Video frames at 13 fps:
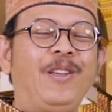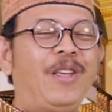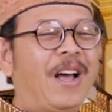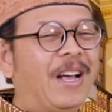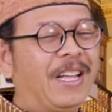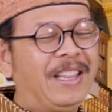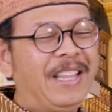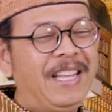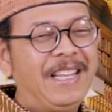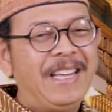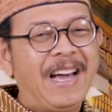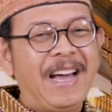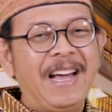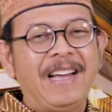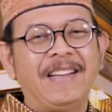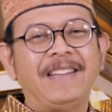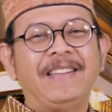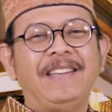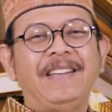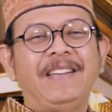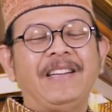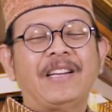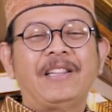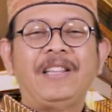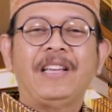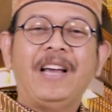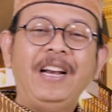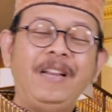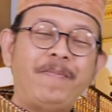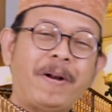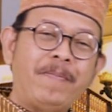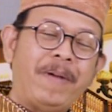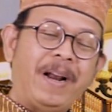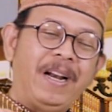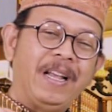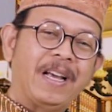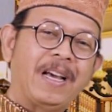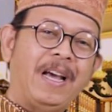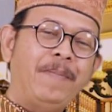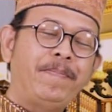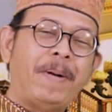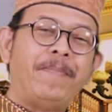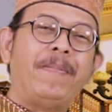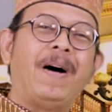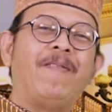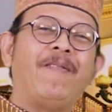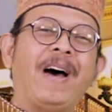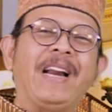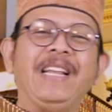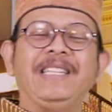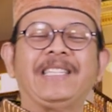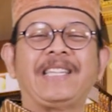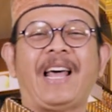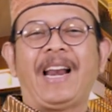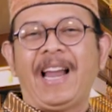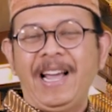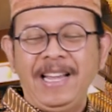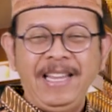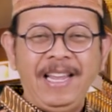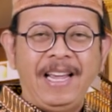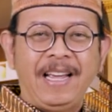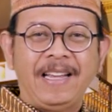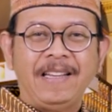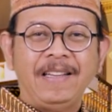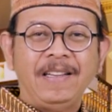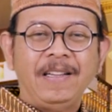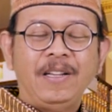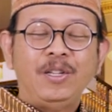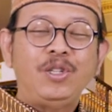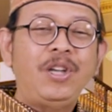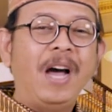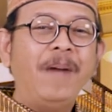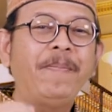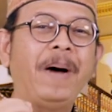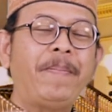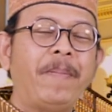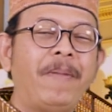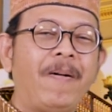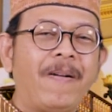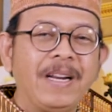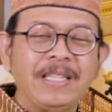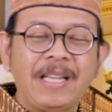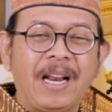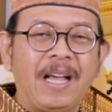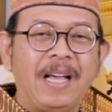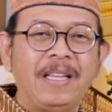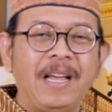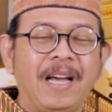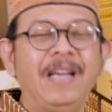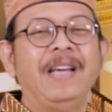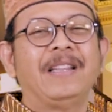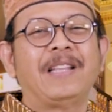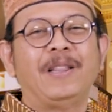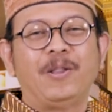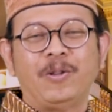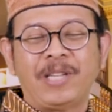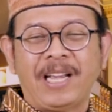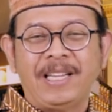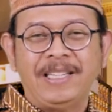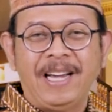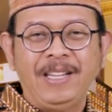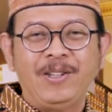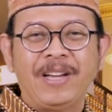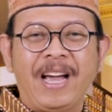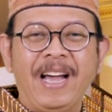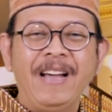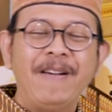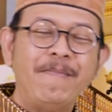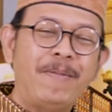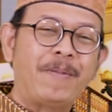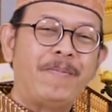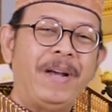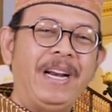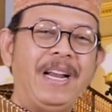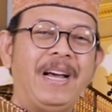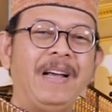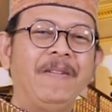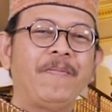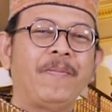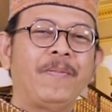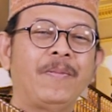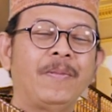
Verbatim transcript: Yang ketiga, ketika diperbandingkan pembawa risalahnya. Siapa pembawa risalahnya? Tentu saja juga berbeda.